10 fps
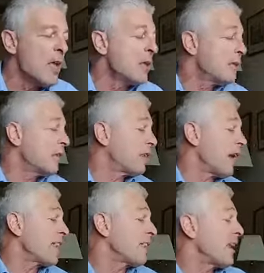si
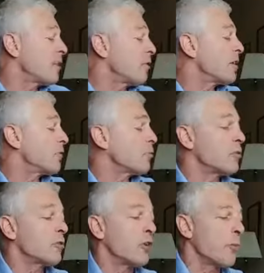tratta di
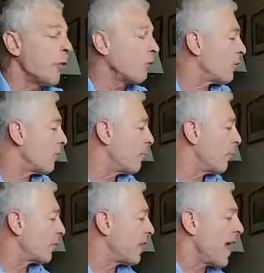un'escursione molto
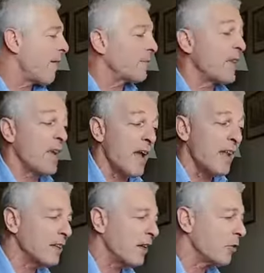importante
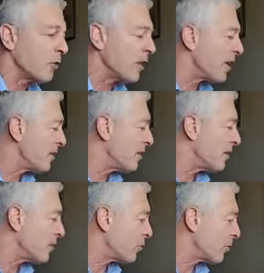all'interno della
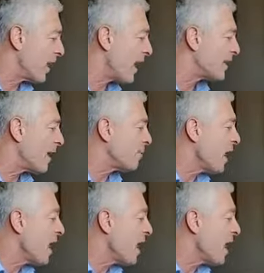stessa giornata.